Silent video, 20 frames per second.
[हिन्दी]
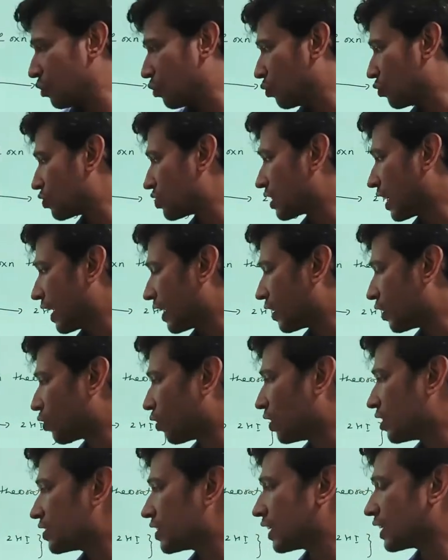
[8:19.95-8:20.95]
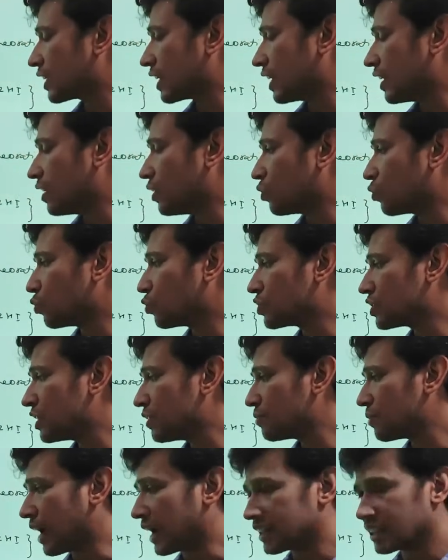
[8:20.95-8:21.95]
उन सारे कॉलिजन के उसी
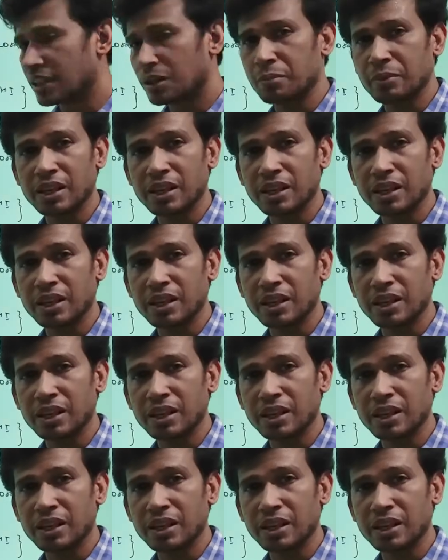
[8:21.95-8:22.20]
फैक्टर